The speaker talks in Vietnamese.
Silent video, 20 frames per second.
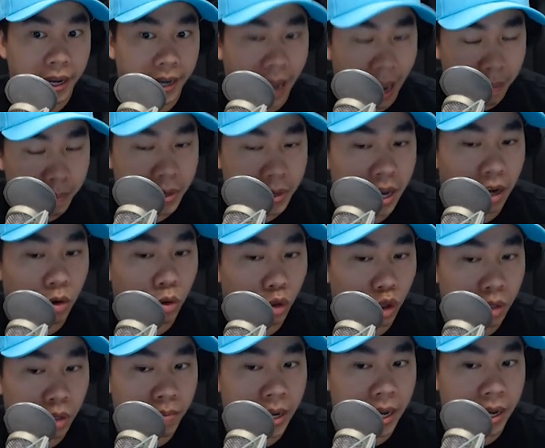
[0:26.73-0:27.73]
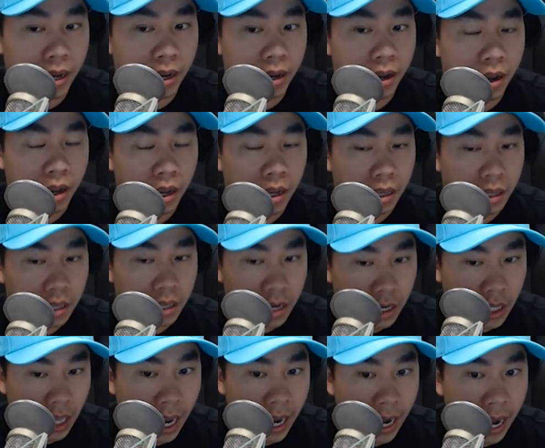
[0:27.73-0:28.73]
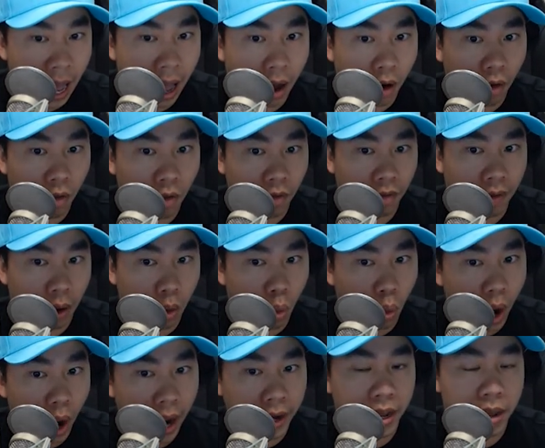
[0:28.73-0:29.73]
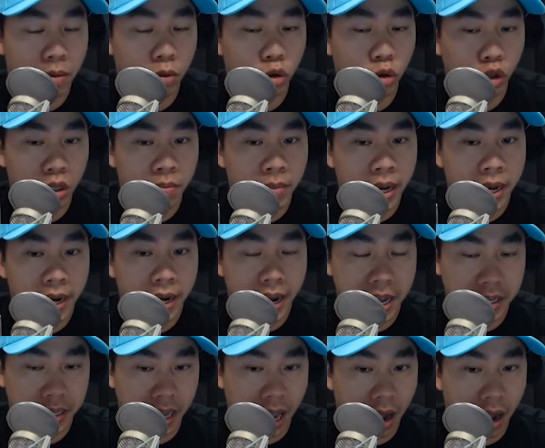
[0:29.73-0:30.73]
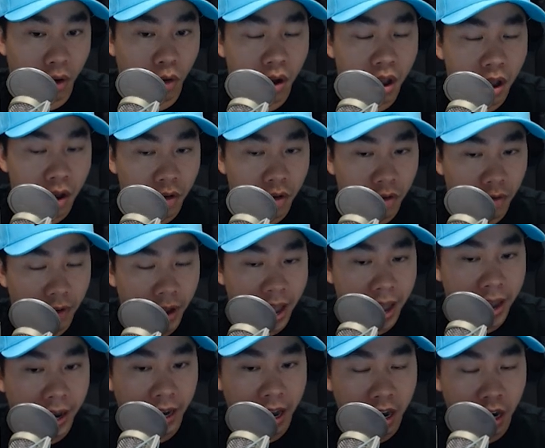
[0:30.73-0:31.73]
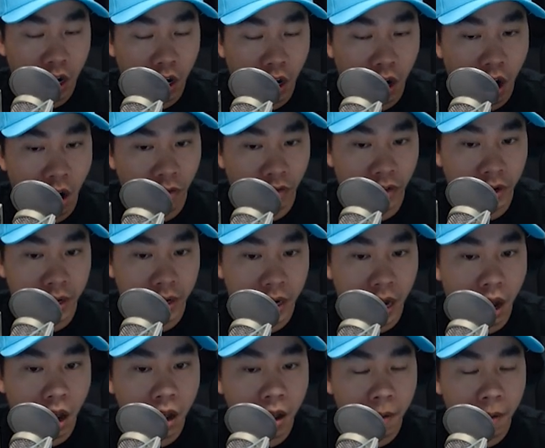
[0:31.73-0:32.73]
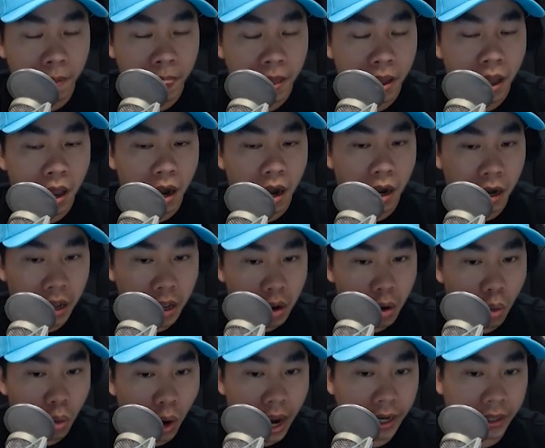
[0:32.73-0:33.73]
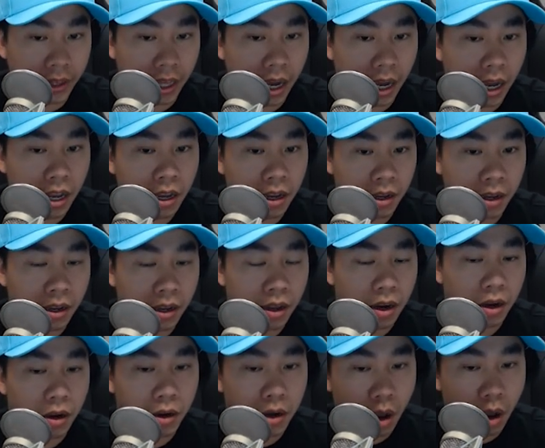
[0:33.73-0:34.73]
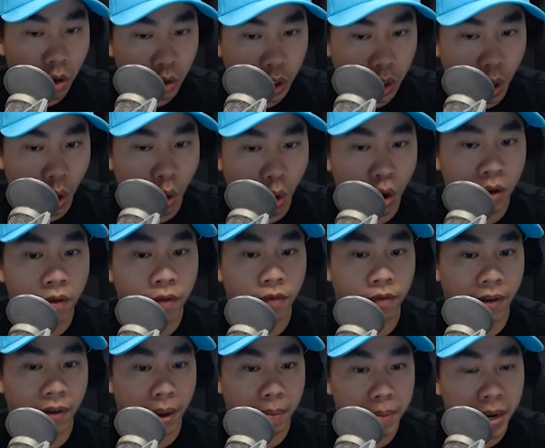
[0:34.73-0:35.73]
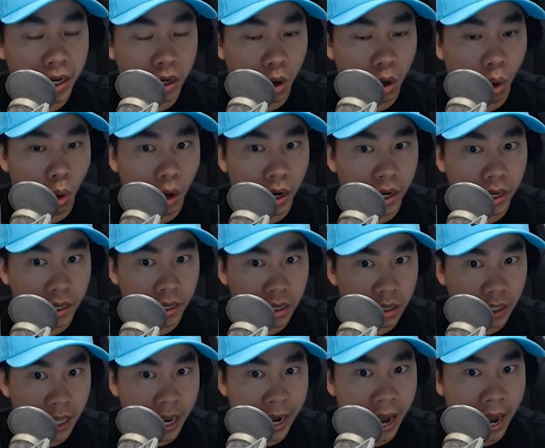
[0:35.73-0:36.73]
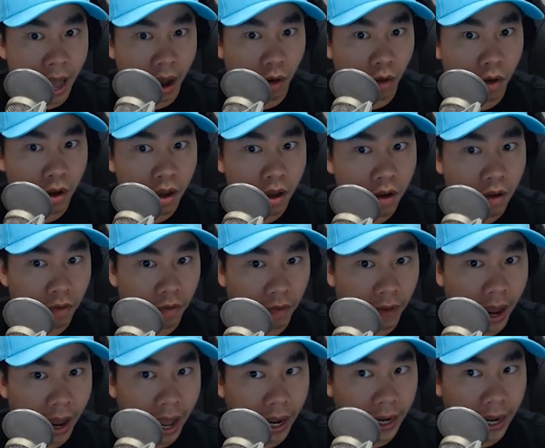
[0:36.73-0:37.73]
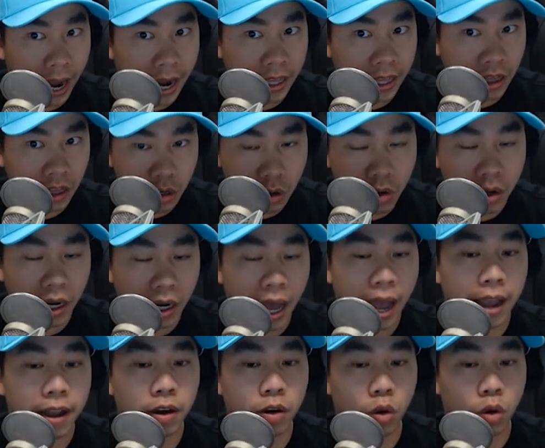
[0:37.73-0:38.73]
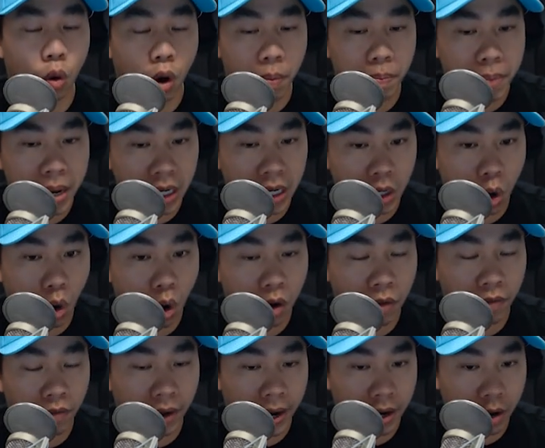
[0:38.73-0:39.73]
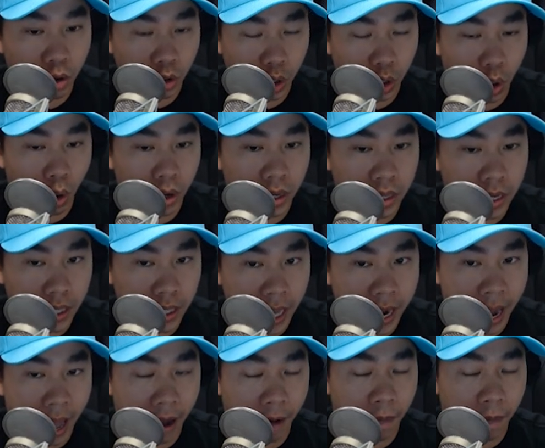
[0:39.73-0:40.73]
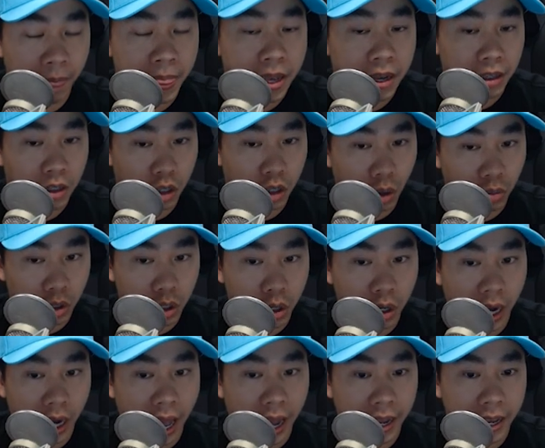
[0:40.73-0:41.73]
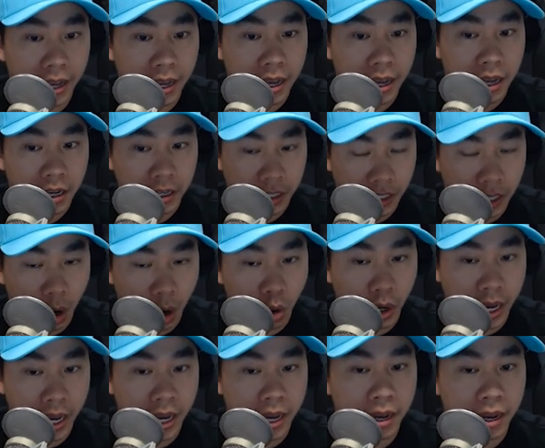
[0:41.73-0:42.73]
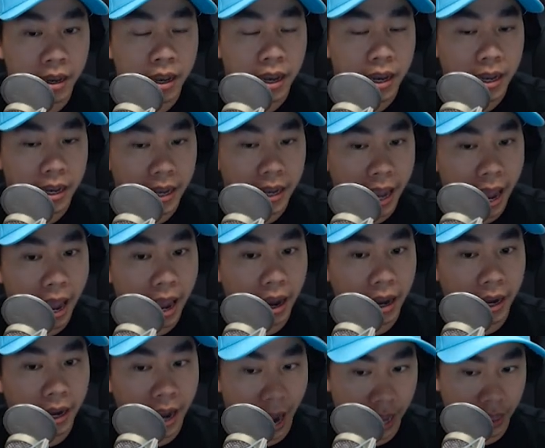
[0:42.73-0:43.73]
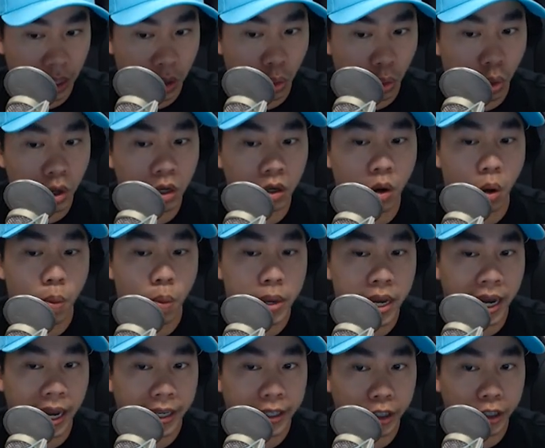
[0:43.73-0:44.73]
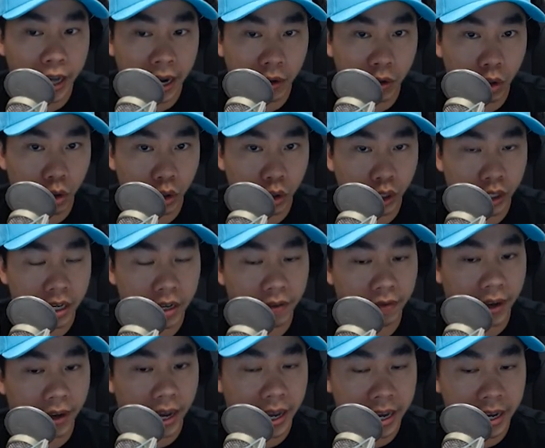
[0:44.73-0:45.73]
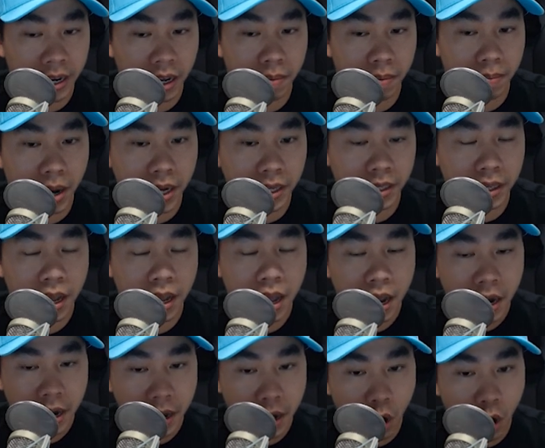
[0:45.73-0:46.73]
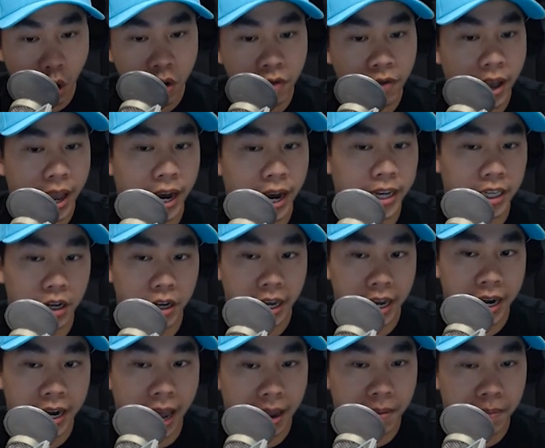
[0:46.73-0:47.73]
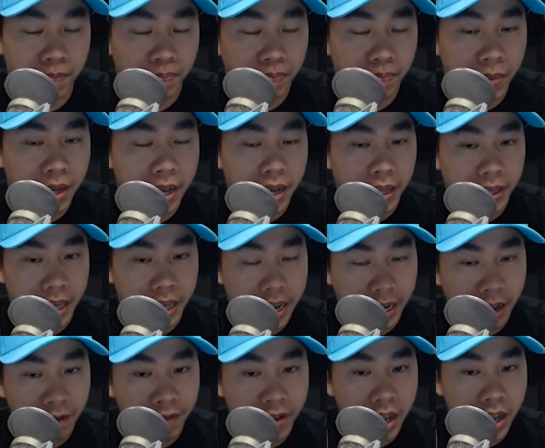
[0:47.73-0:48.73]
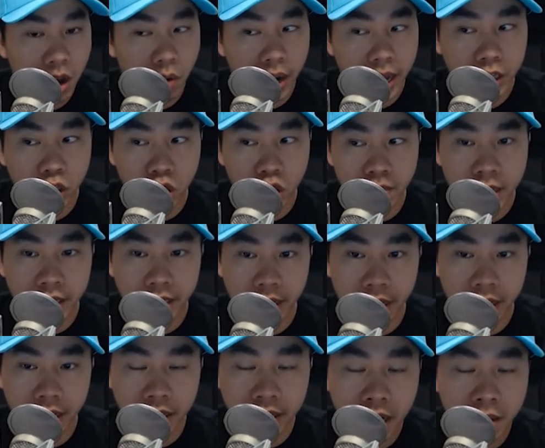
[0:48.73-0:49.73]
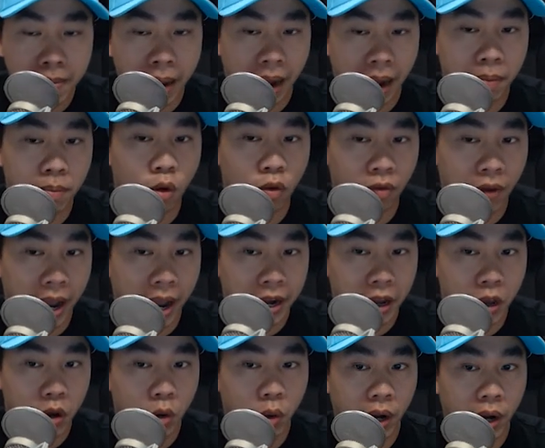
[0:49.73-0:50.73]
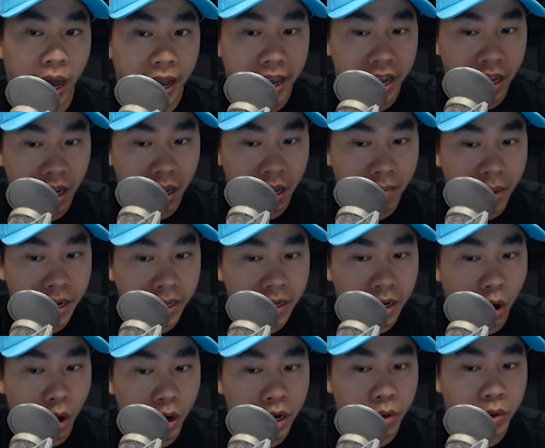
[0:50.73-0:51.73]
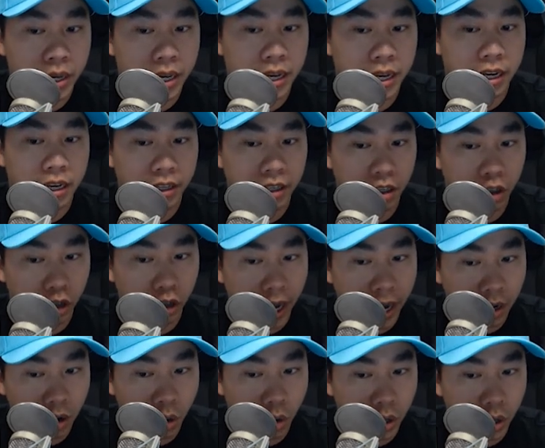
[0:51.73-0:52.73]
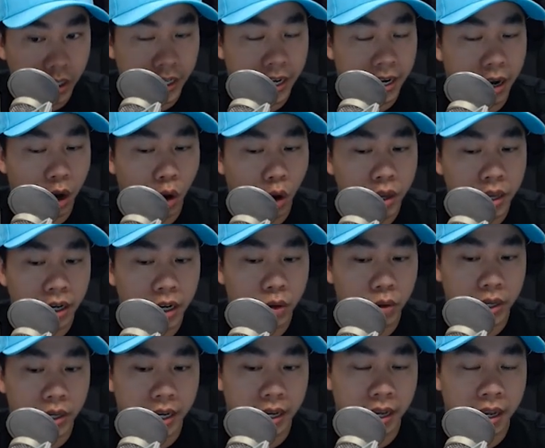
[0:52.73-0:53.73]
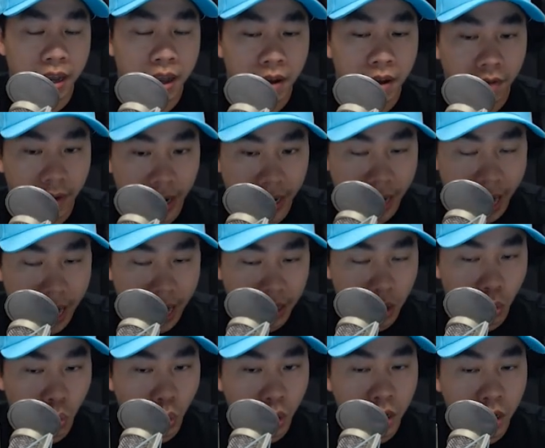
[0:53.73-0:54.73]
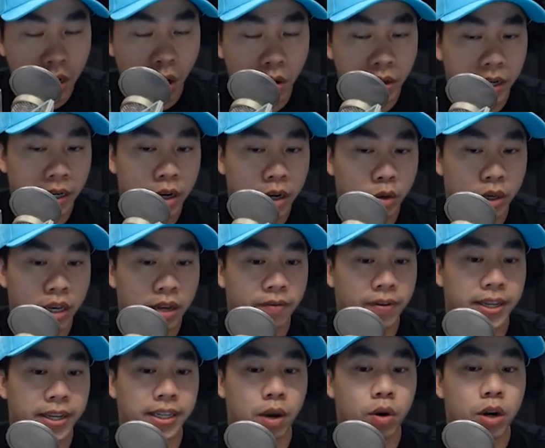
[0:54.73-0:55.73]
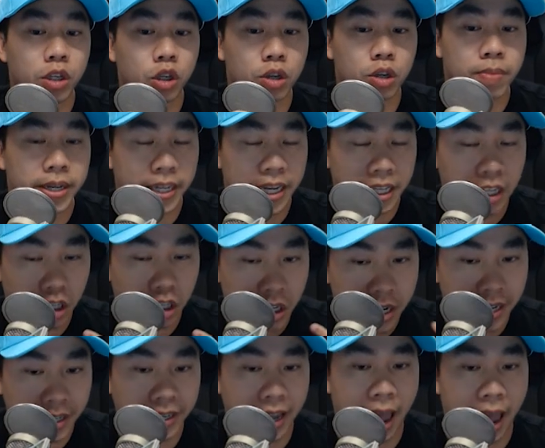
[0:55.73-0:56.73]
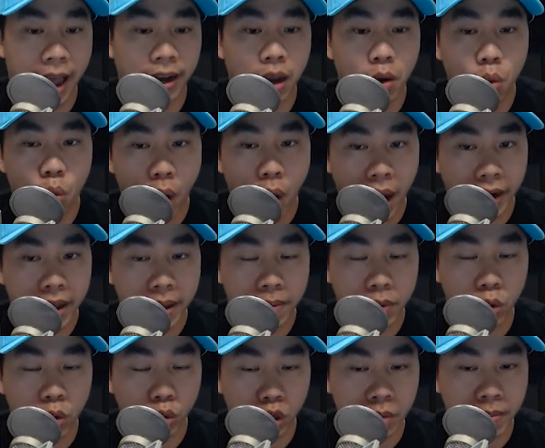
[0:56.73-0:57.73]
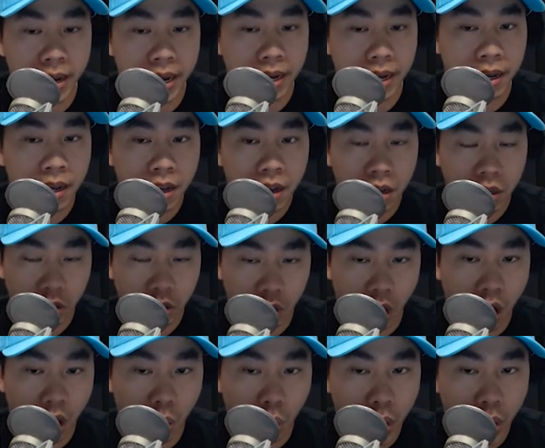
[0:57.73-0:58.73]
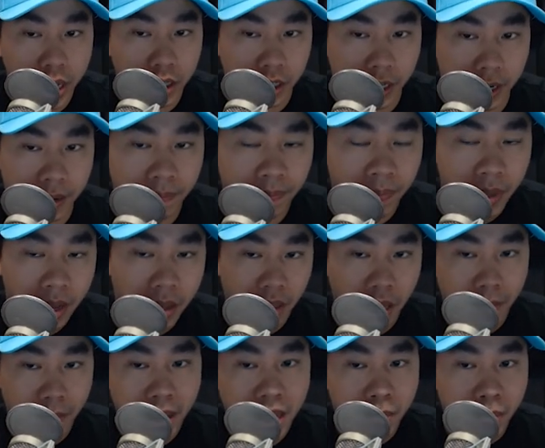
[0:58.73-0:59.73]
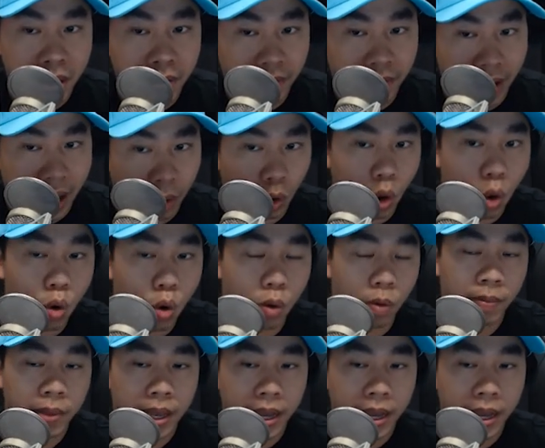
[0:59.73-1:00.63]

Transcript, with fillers: cảm nhận của Jimmy như thế nào và quan điểm của Jimmy ra sao về cái conference đó liên quan tới Dogecoin và Bitcoin như thế nào và cái tương lai của Bitcoin và Dogecoin như thế nào trong tương lai sau khi nghe Cathy Wood cũng như là Jack Dorsey và Elon Musk nói về cái sự kiện này. Thì cái video này Jimmy sẽ nhấn mạnh một vài điều là Elon Musk nói điều gì, Jack Dorsey nói những điều gì và Cathy Wood nói những điều gì và sau đó Jimmy sẽ chia sẻ cái quan điểm của Jimmy cho quý anh chị thì bây giờ mình vào luôn